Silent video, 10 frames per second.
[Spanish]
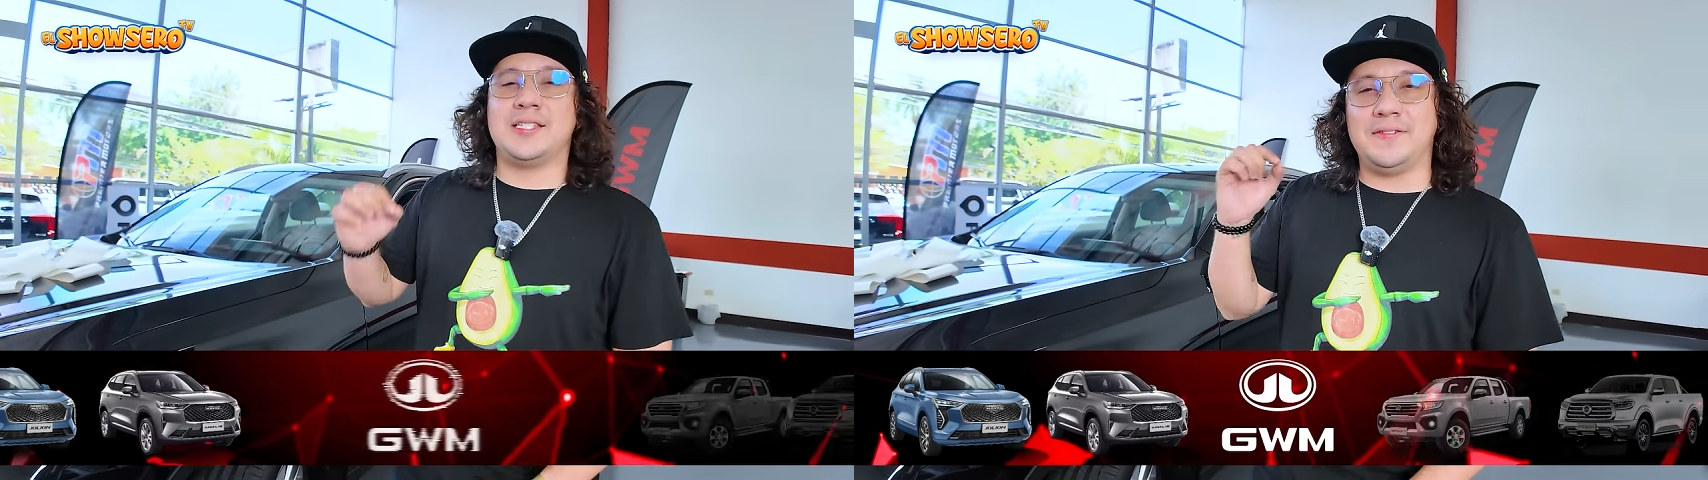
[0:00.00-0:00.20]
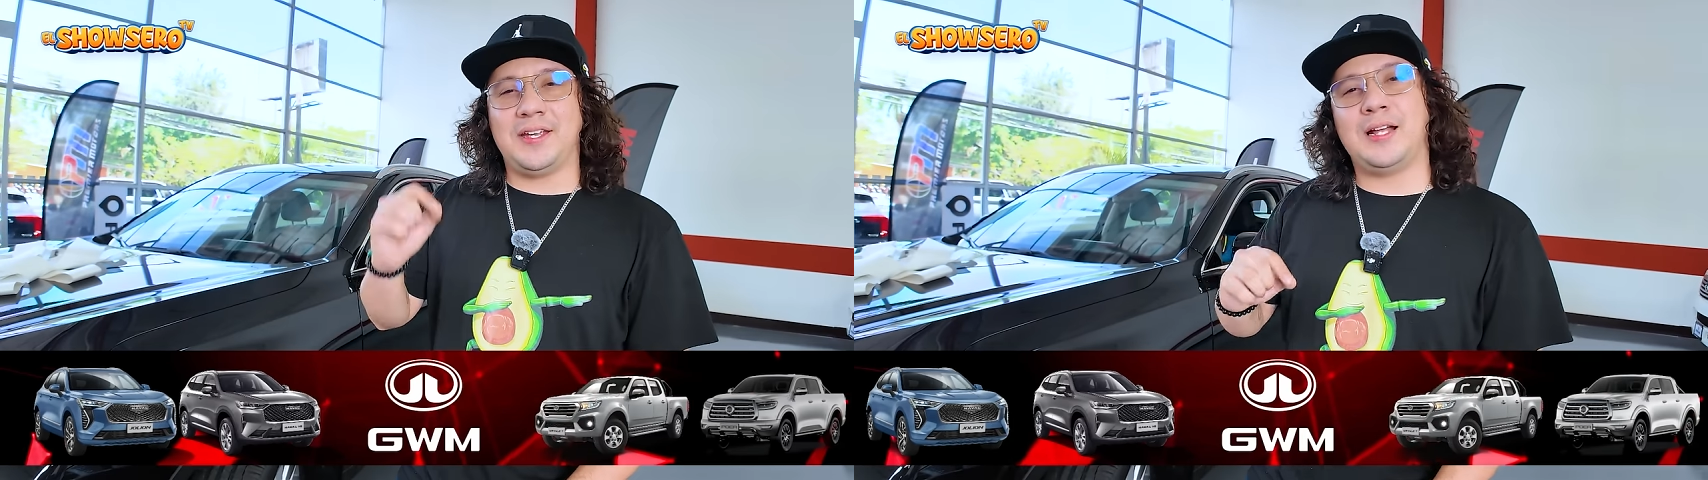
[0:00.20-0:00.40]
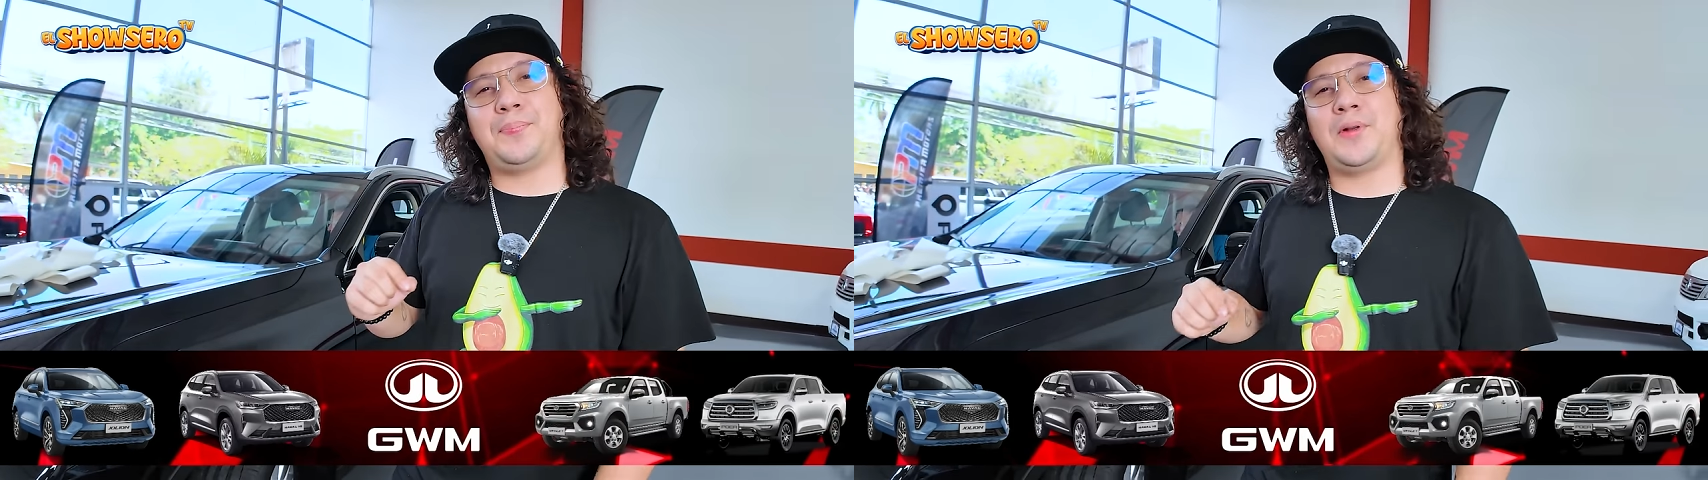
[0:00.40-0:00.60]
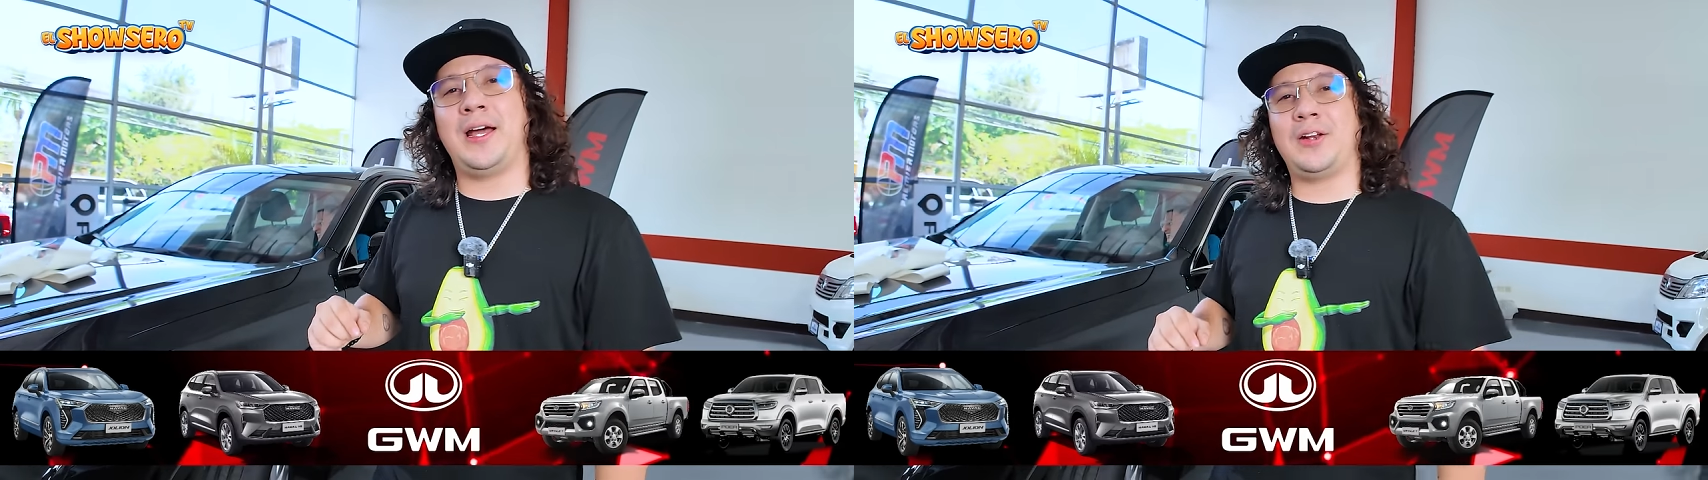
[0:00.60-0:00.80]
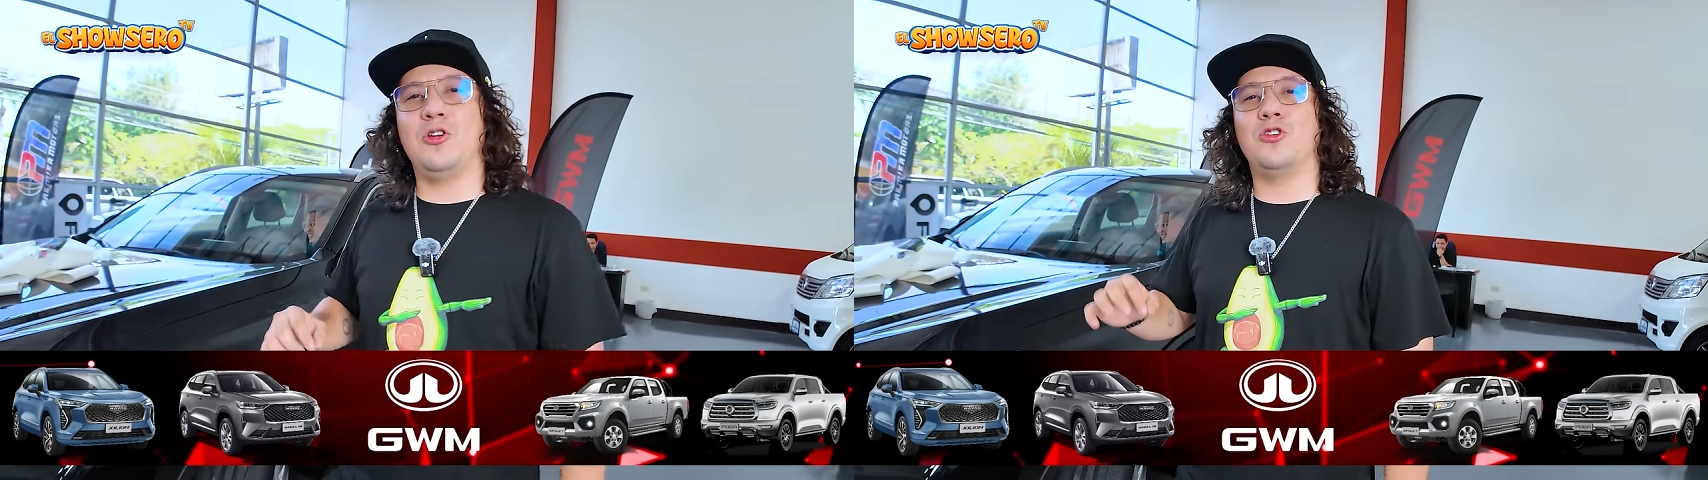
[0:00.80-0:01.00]
si viene a
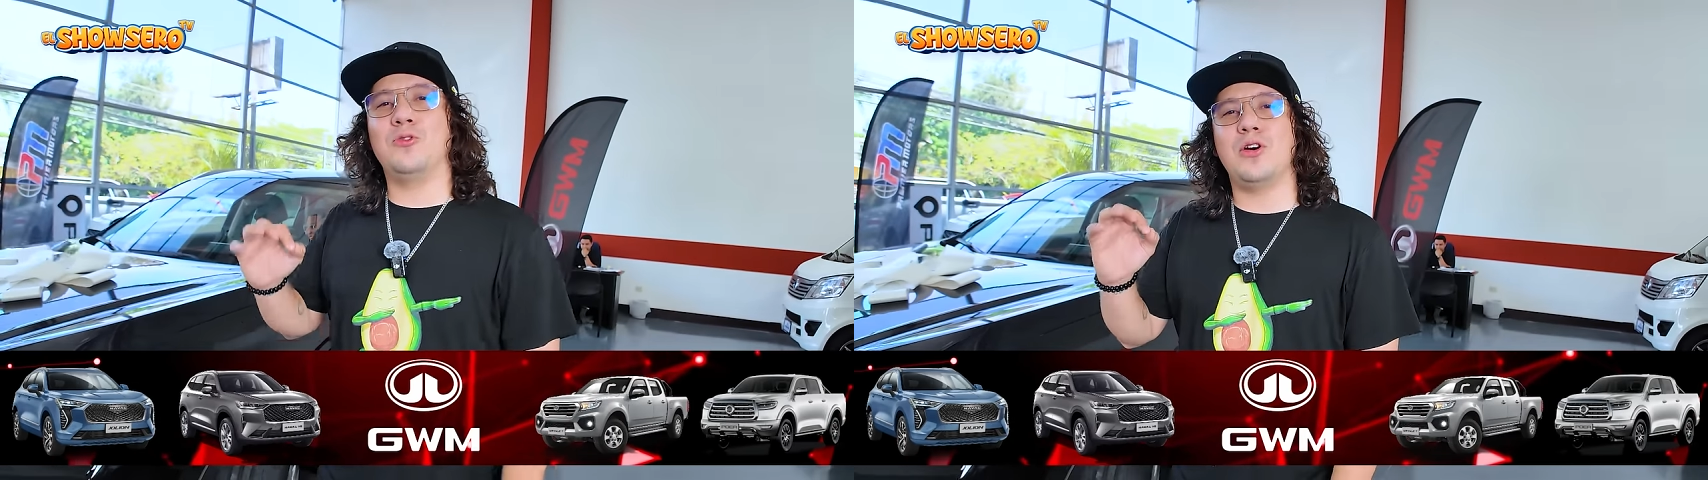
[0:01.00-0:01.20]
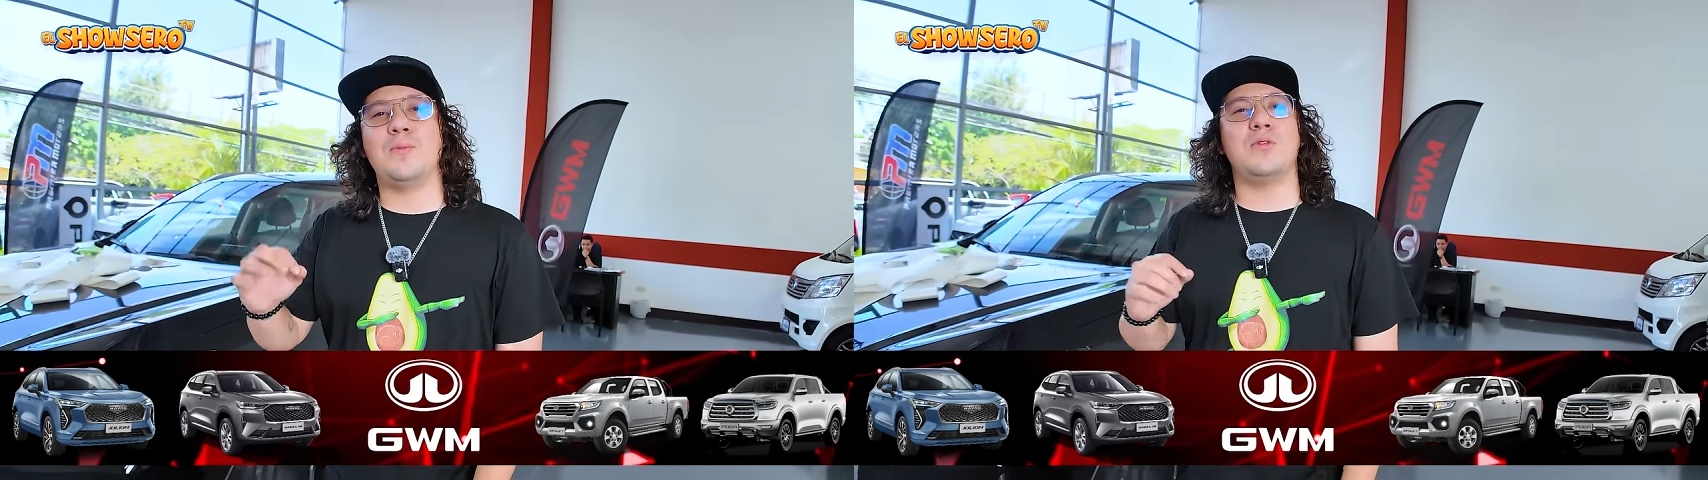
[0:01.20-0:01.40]
probar los nuevos